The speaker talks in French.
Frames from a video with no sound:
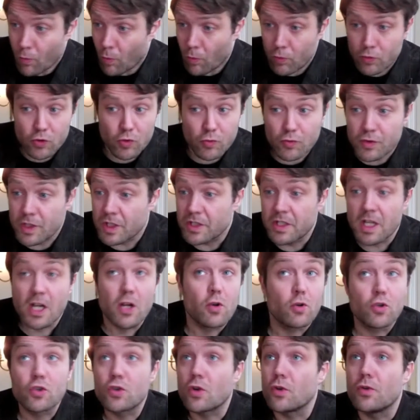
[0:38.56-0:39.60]
sont des
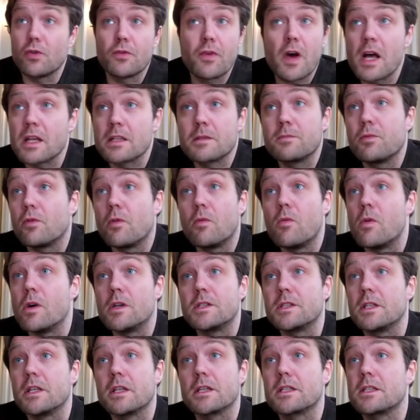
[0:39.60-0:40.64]
déclencheurs de phrases pour moi.
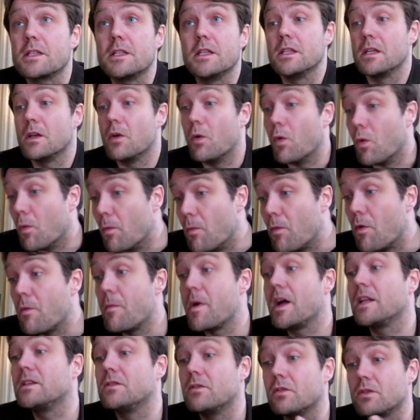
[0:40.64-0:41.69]
C'est-à-dire que c'est me
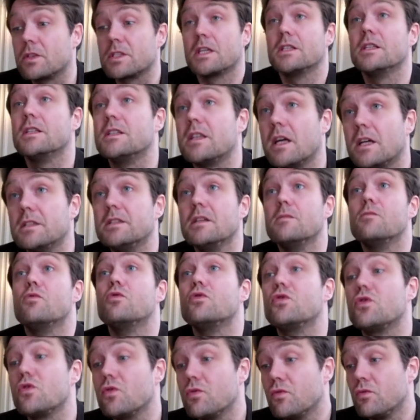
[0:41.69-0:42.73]
mettre dans un état
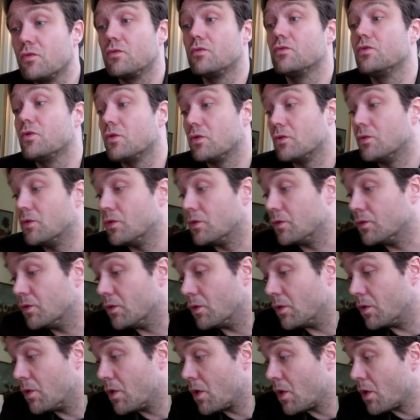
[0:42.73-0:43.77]
d'émotion
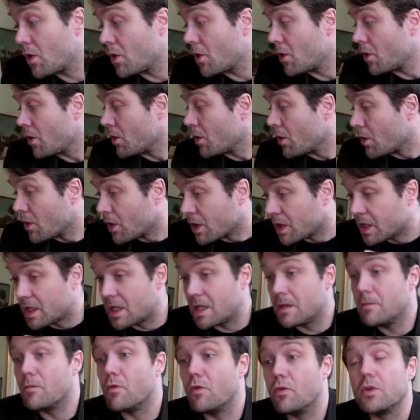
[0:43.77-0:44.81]
de,
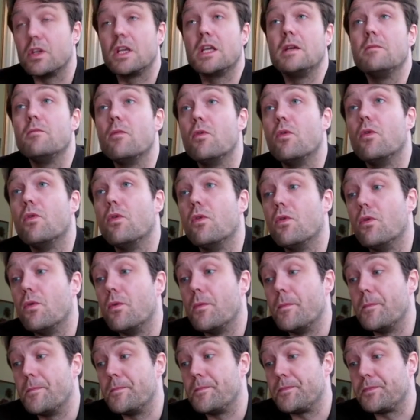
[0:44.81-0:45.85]
qui, me,
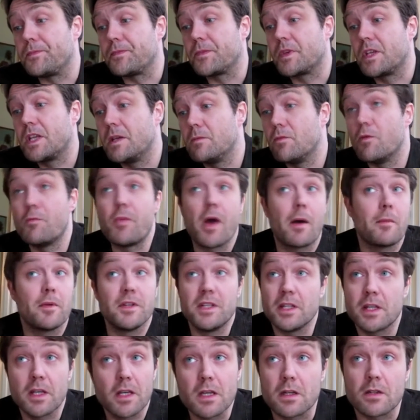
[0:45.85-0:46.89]
permet
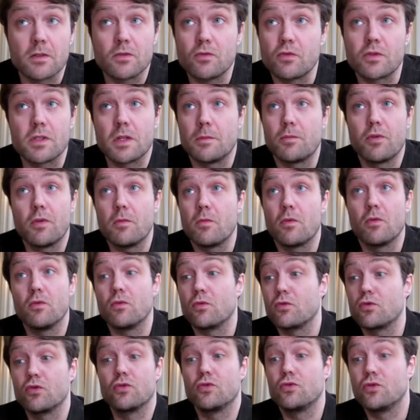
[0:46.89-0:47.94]
d'écrire, tout simplement.
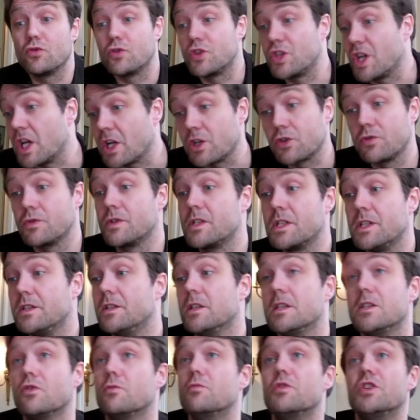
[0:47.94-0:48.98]
Donc je, cherche aussi
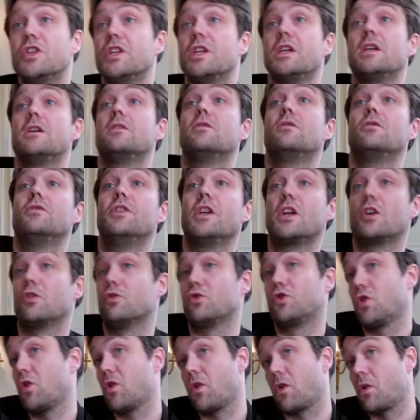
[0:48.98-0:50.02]
des objets euh,
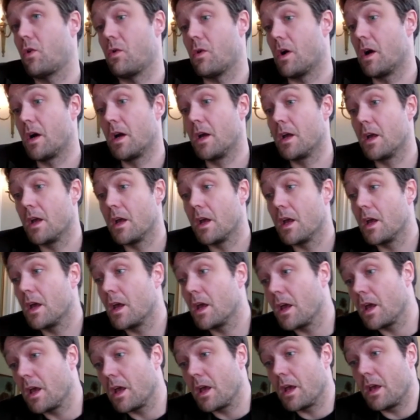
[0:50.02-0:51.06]
déclencheurs.
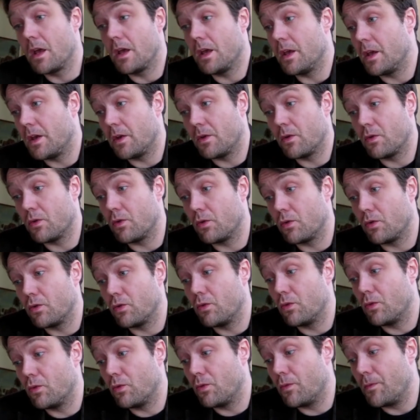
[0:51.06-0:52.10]
Et
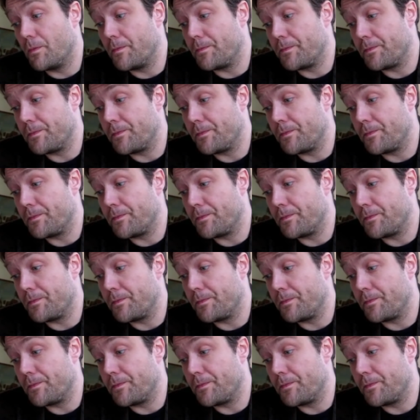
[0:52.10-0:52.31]
euh,